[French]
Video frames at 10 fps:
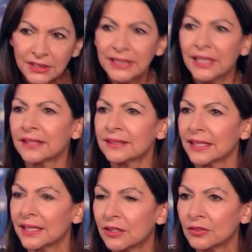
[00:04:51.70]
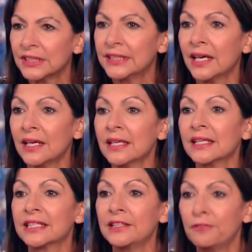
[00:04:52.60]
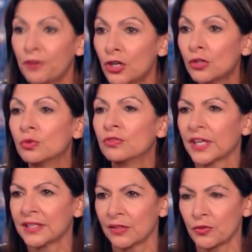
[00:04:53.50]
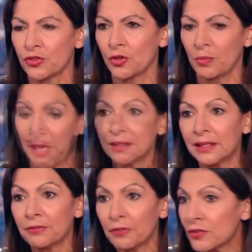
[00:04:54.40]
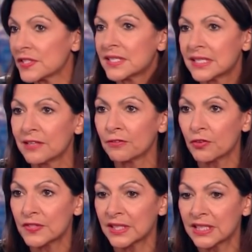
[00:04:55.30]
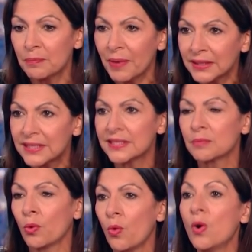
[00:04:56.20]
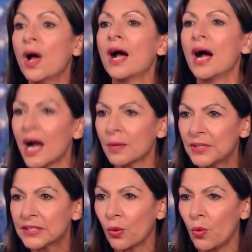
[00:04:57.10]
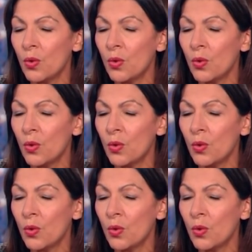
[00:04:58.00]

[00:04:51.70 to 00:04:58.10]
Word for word: En fait, ce que voulait Anne Hidalgo, c'est que plusieurs candidats de la gauche se retrouvent dans un processus de primaire, euh, notamment Yannick Jadot,